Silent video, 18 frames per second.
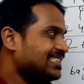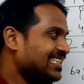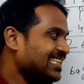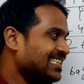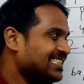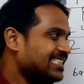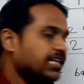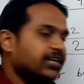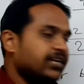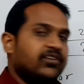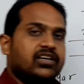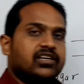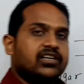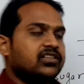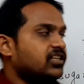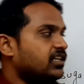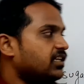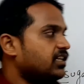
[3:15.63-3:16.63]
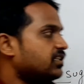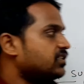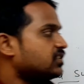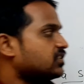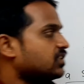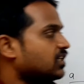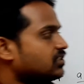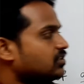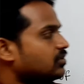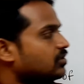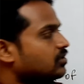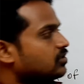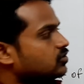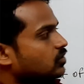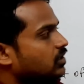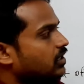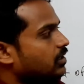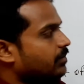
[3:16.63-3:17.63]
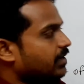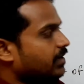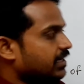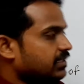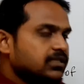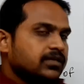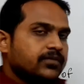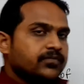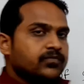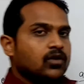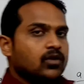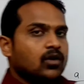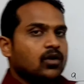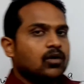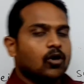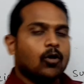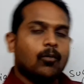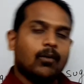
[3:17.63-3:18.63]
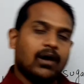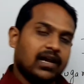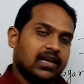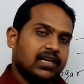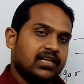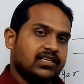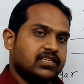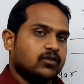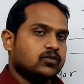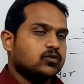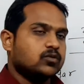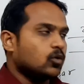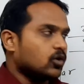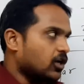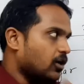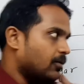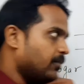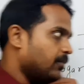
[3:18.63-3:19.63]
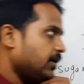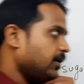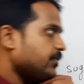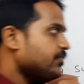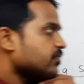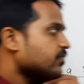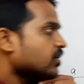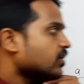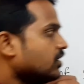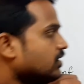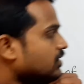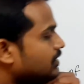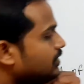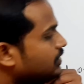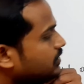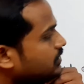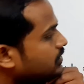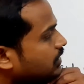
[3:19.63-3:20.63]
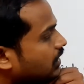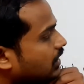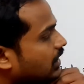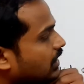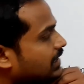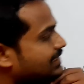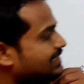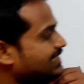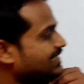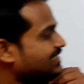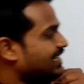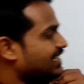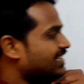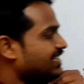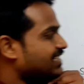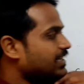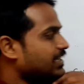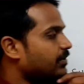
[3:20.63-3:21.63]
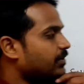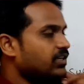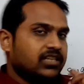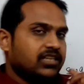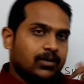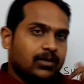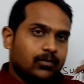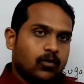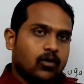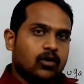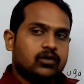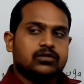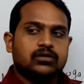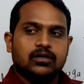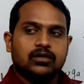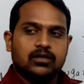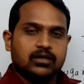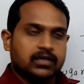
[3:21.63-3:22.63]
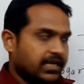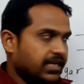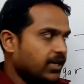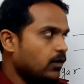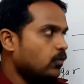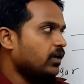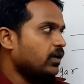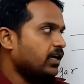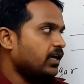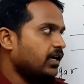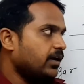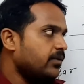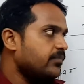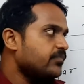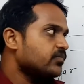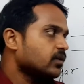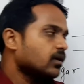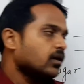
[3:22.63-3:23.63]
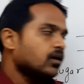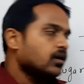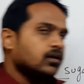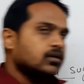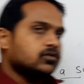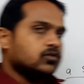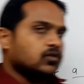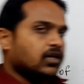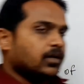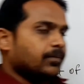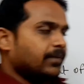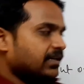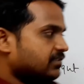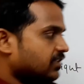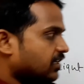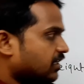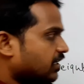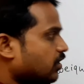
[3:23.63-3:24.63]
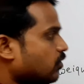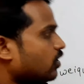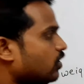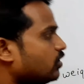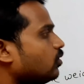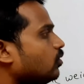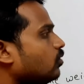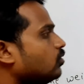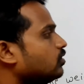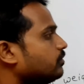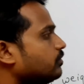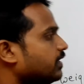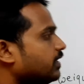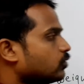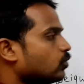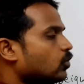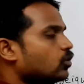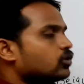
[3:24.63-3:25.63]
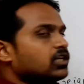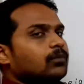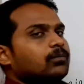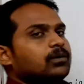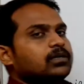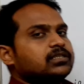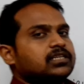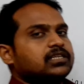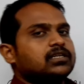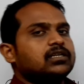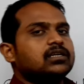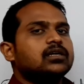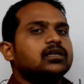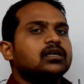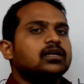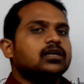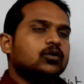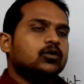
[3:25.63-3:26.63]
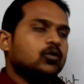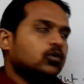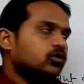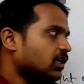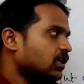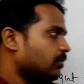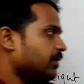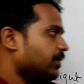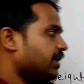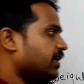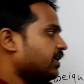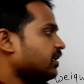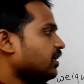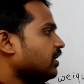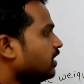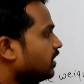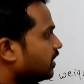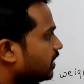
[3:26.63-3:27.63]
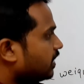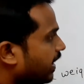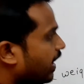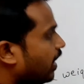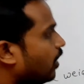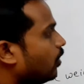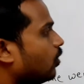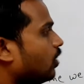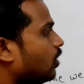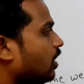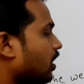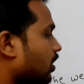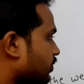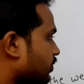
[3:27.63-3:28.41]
673 सच सुगर बैग्स और मान लीजिए उस गोडाउन में सिक्स हंड्रेड सेवेंटी थ्री बॉक्स रखे हुए हैं सुगर बैग्स रखे हुए हैं तो उनमें टोटल वजन टोटल वेट क्या होगा